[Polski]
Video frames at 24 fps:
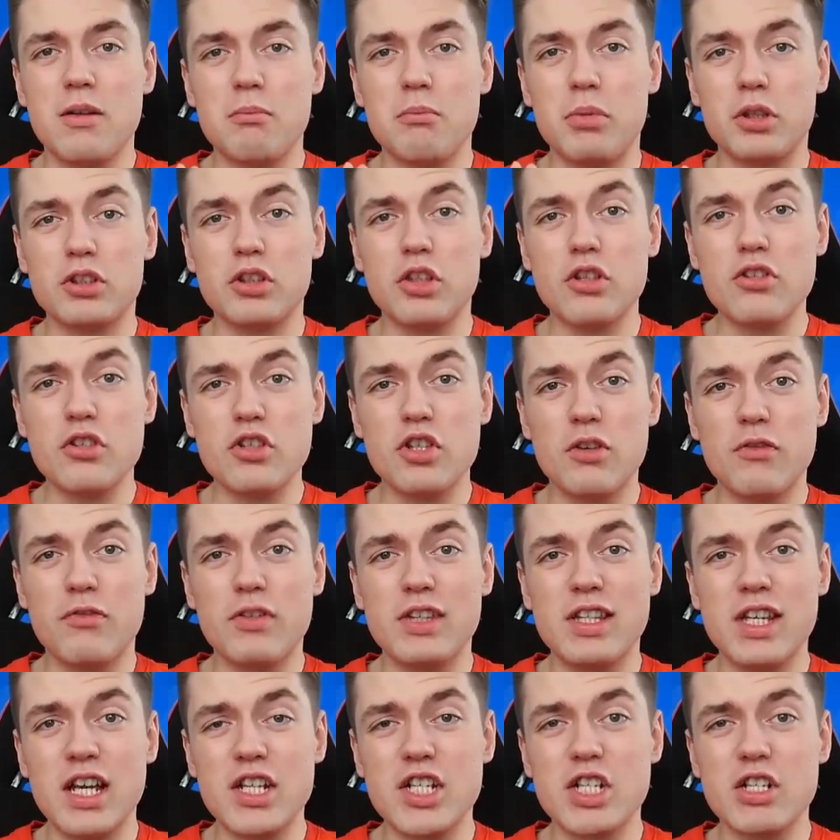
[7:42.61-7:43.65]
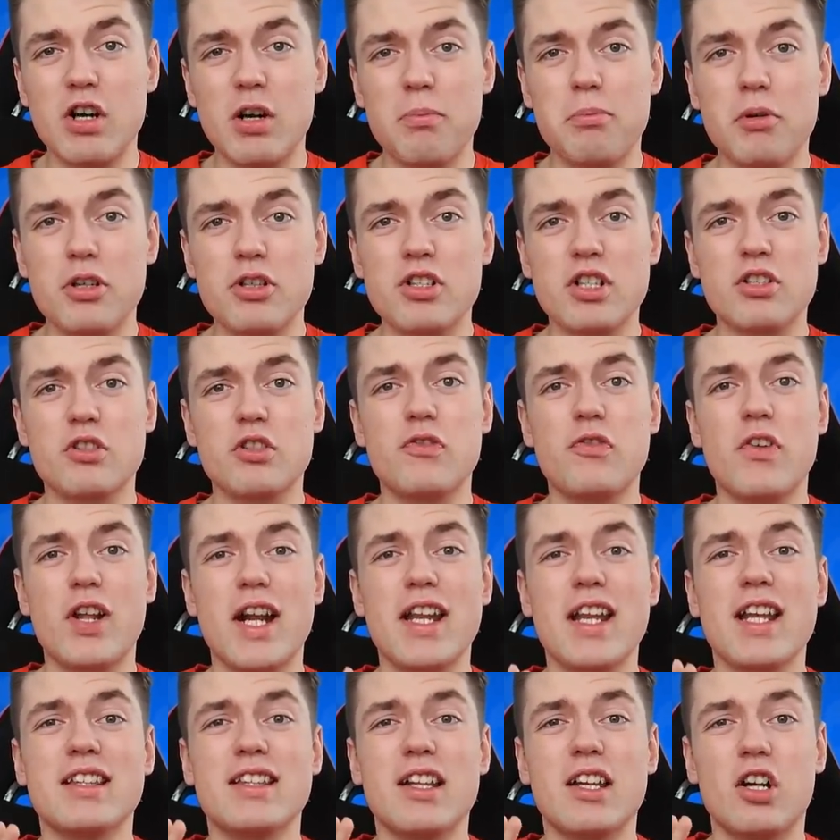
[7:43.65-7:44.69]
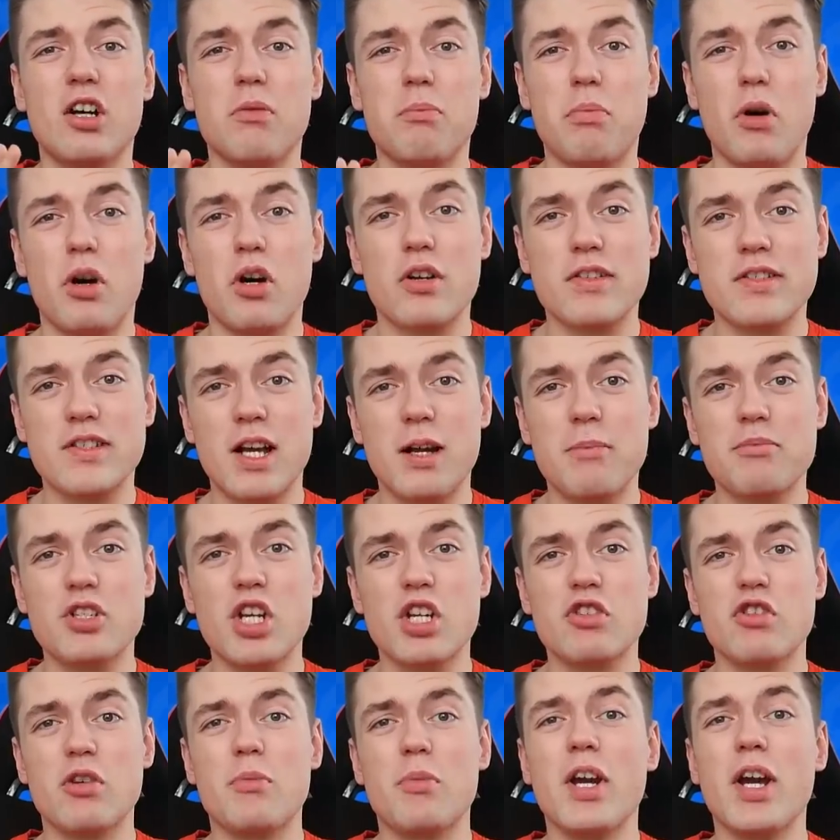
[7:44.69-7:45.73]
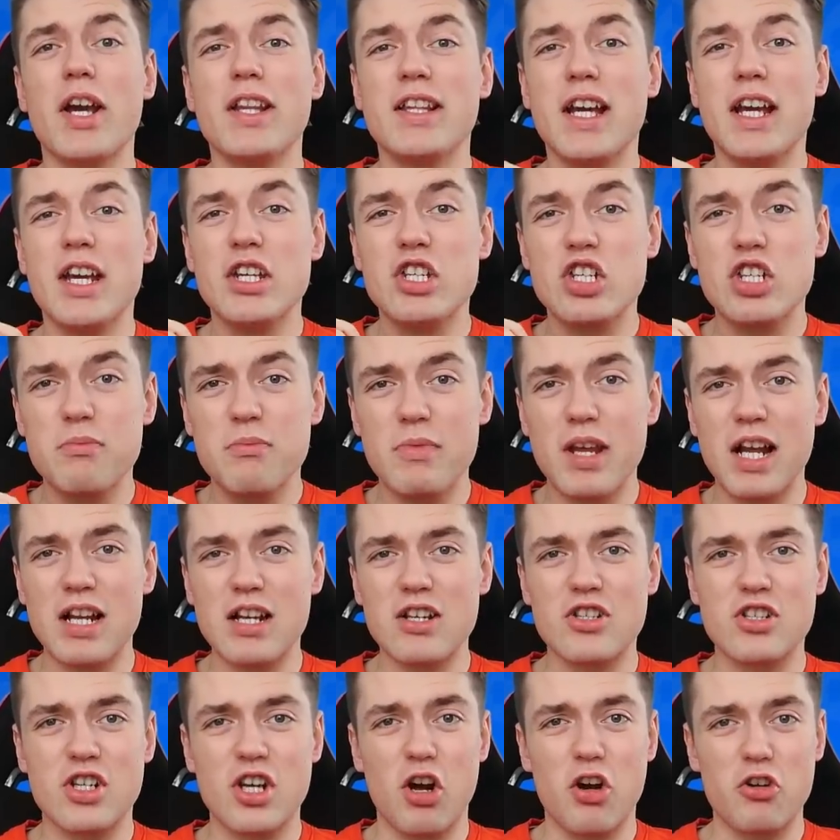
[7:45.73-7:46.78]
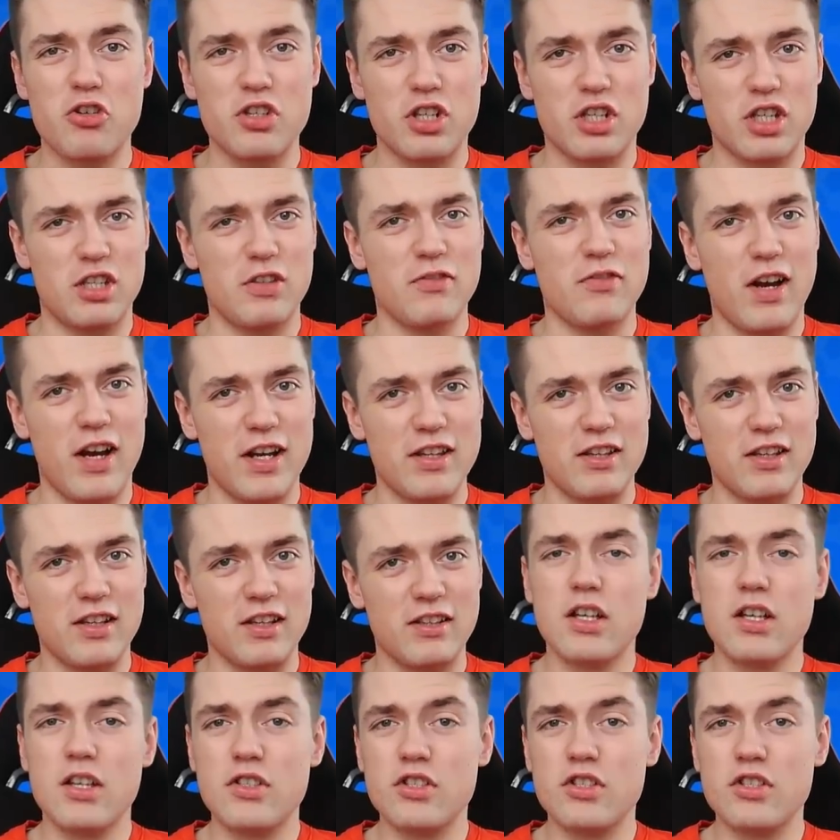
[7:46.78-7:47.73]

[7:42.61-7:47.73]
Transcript: Bo to co się wydarzyło podczas otwierania tego boksa przeszło moje najśmielsze oczekiwania.